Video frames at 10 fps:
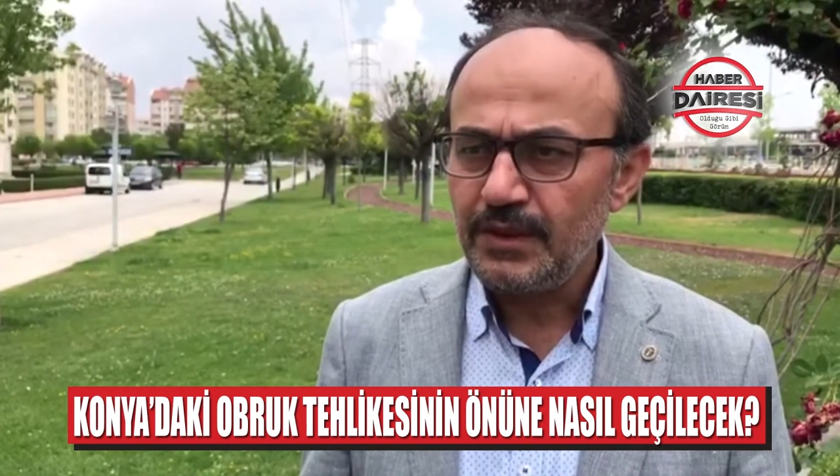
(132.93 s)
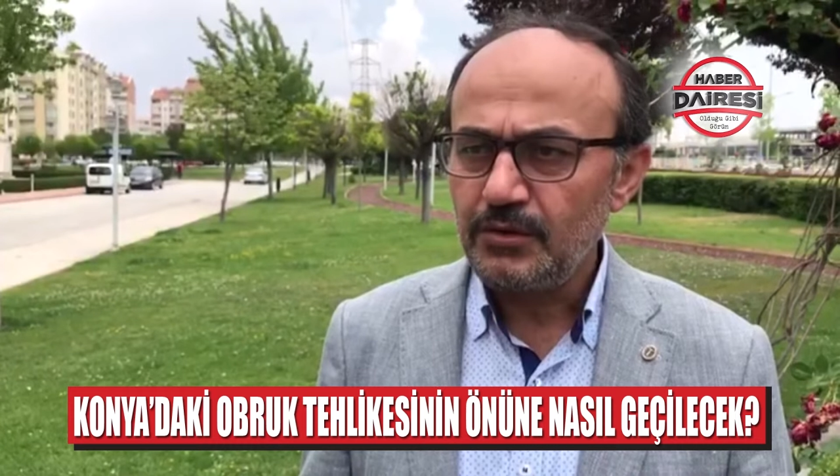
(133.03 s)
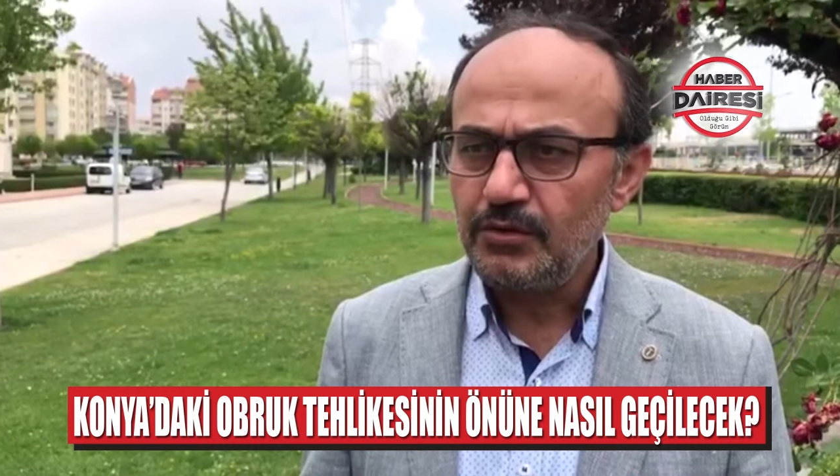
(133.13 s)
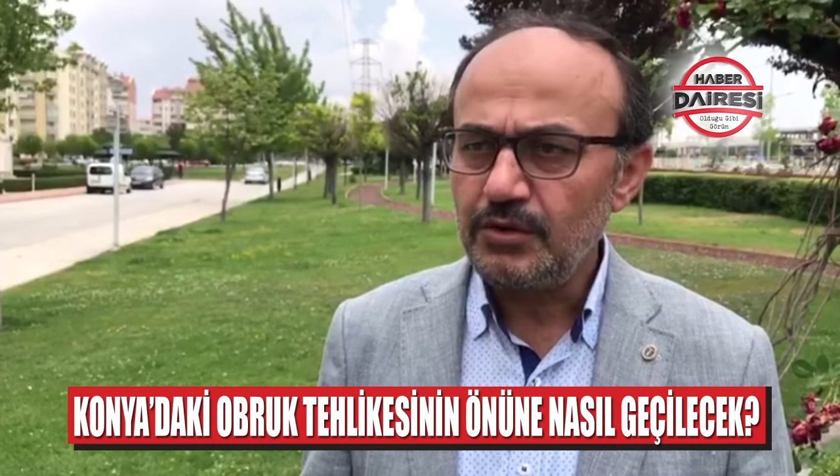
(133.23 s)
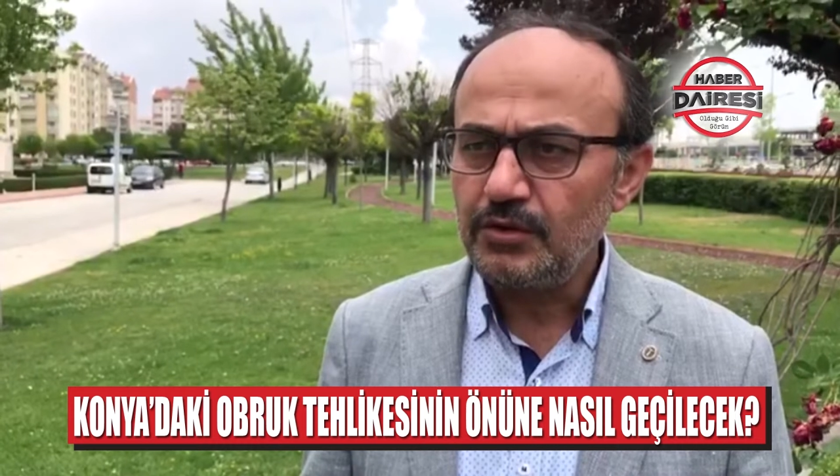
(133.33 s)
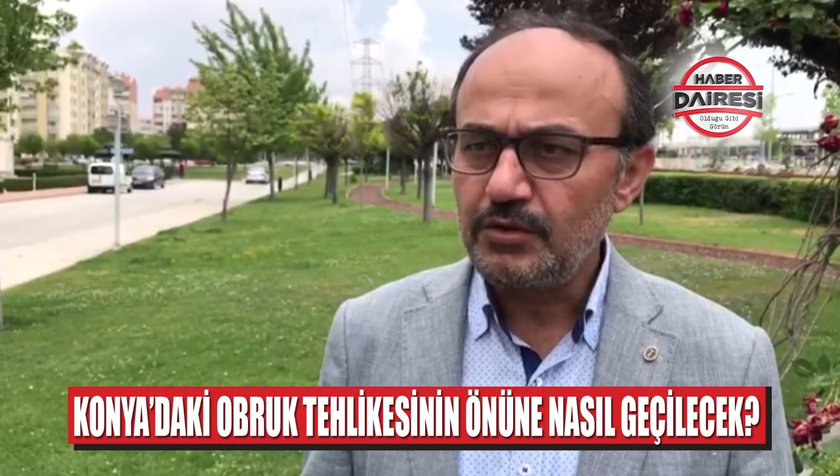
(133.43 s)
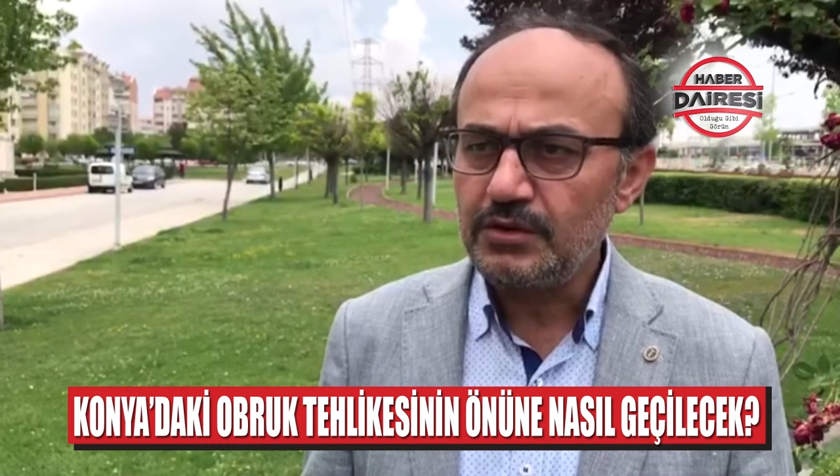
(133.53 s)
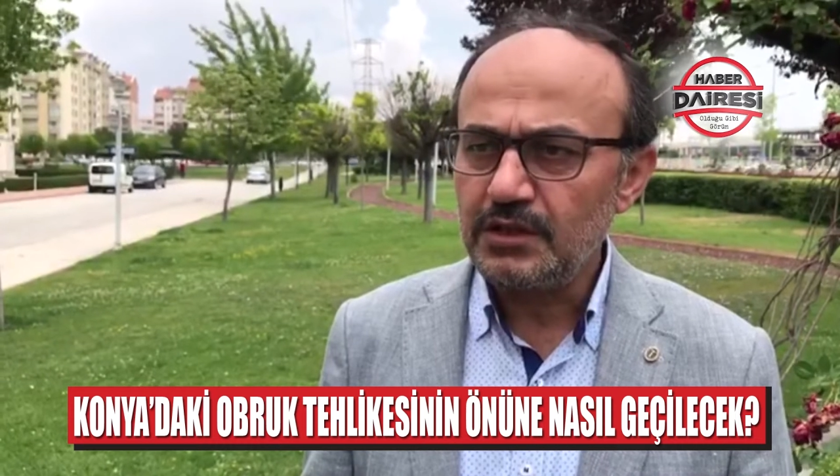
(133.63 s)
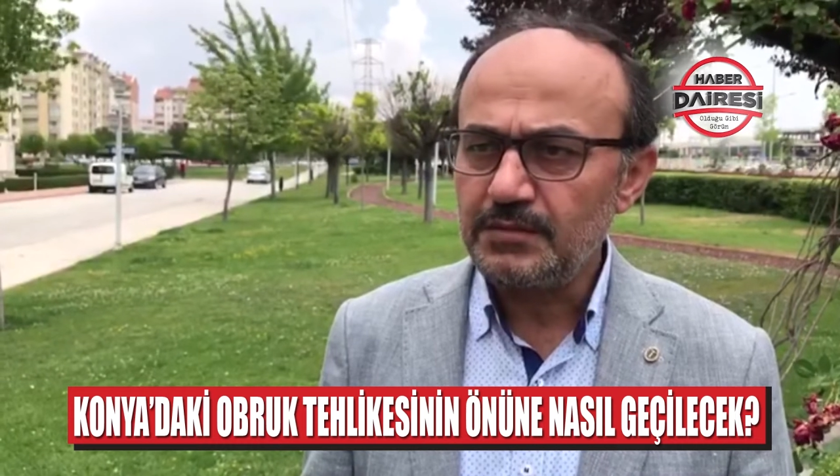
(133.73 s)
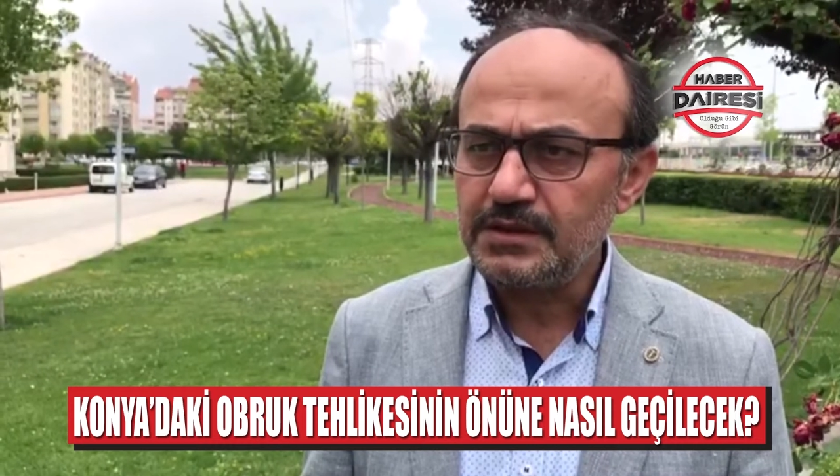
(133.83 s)
Türkiye
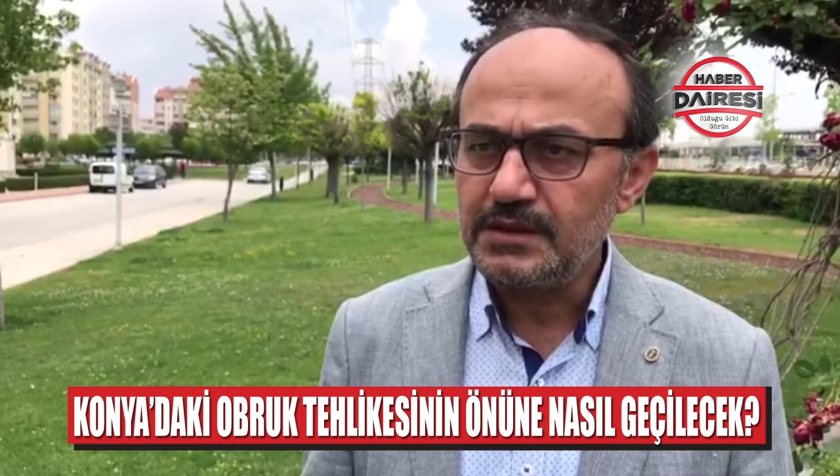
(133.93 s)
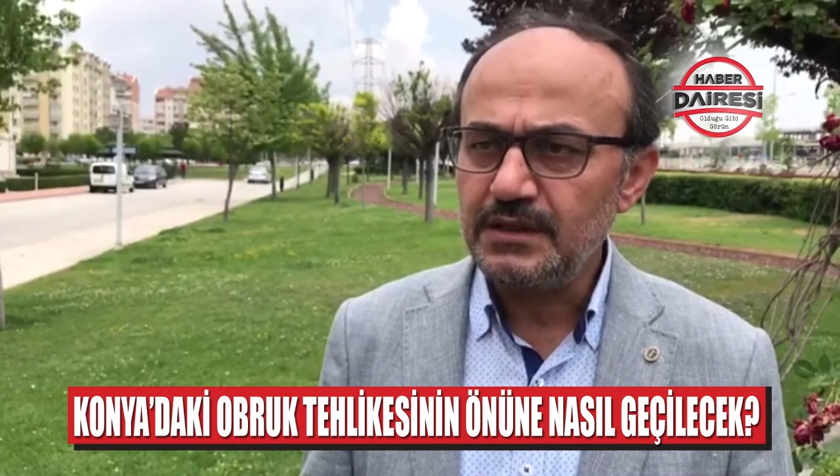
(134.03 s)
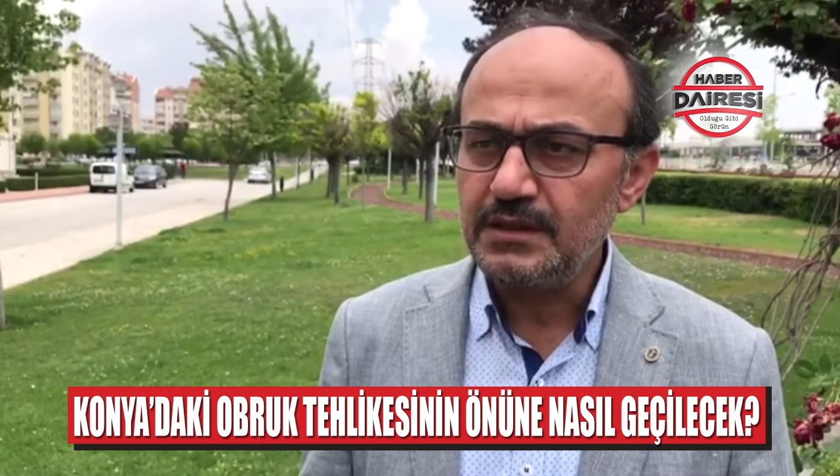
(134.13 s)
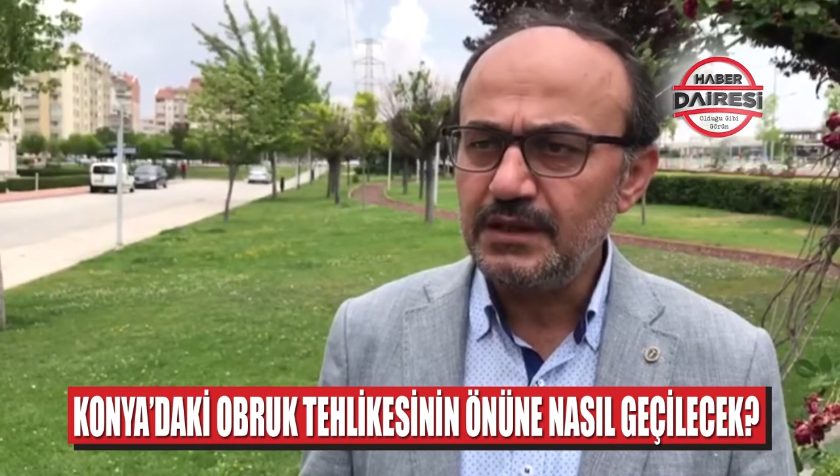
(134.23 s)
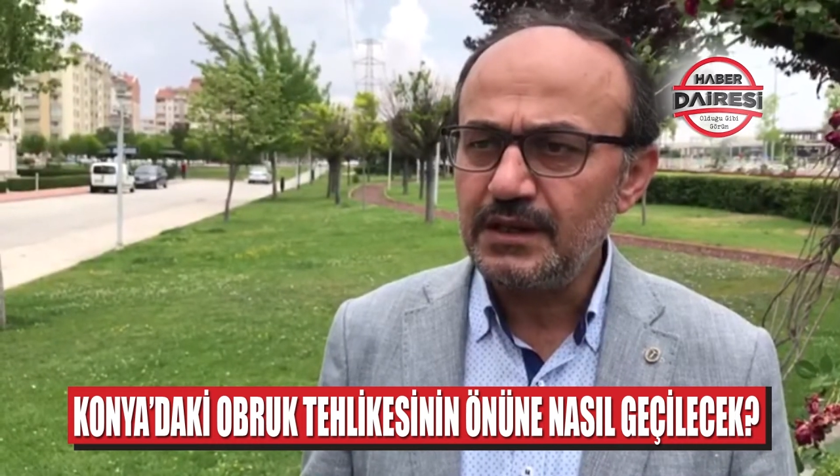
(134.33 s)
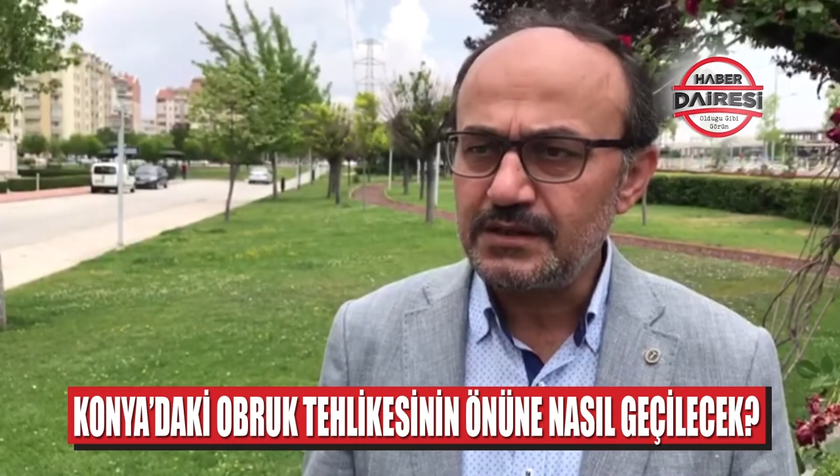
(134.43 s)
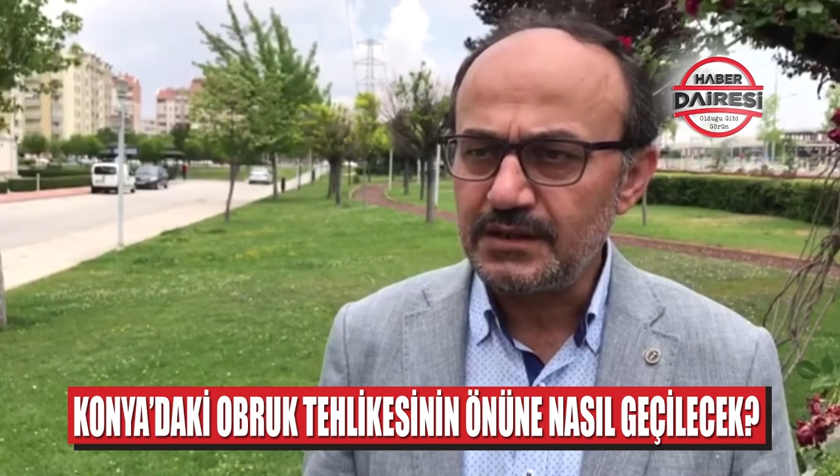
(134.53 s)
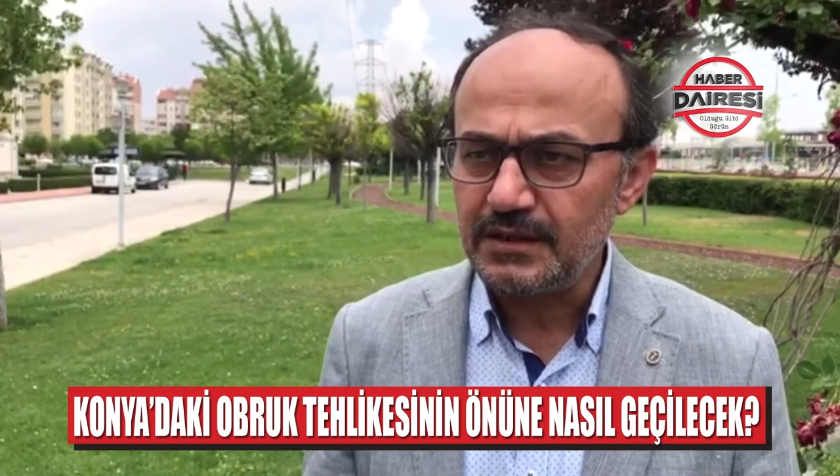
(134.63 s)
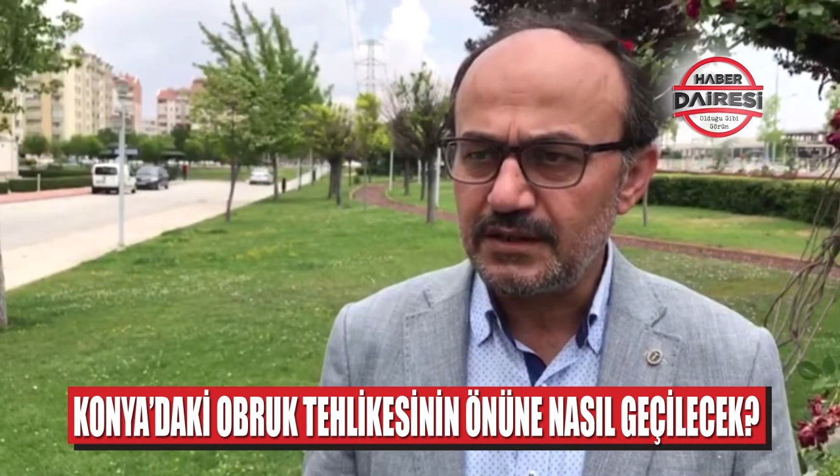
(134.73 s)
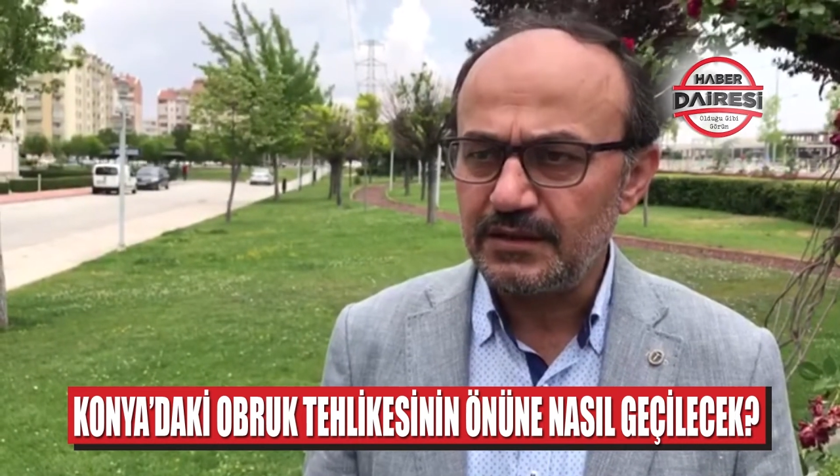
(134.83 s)
ortalamasının yarısı kadar.